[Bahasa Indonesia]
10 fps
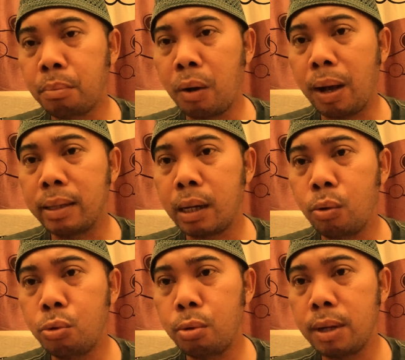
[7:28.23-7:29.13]
bahwa
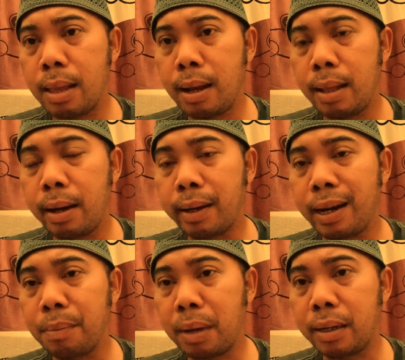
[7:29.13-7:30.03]
asal-usulnya adalah dari
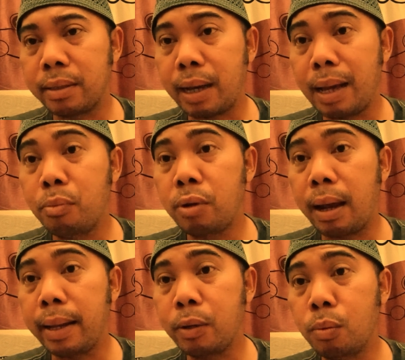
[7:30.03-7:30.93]
kalimat Salamun
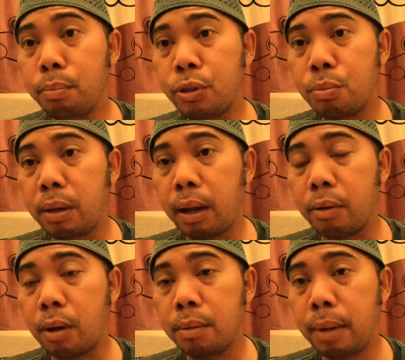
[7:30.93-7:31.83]
alaikum
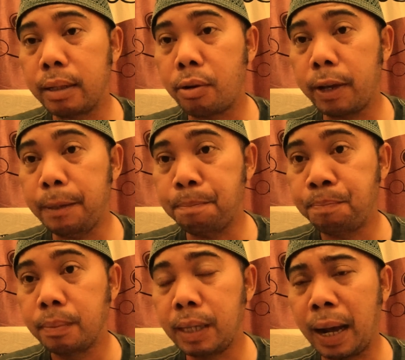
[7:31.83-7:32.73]

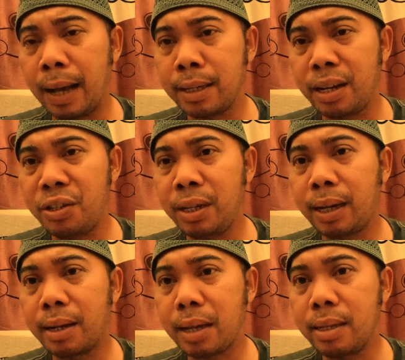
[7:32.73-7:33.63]
bismillahirrahmanirrahim yang hanya
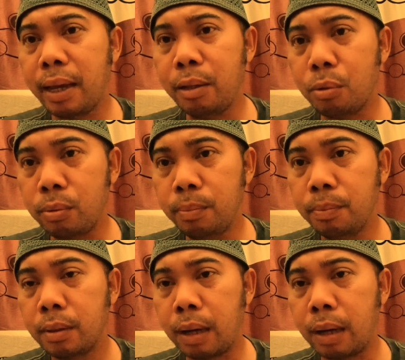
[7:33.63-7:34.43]
disingkat saja itu.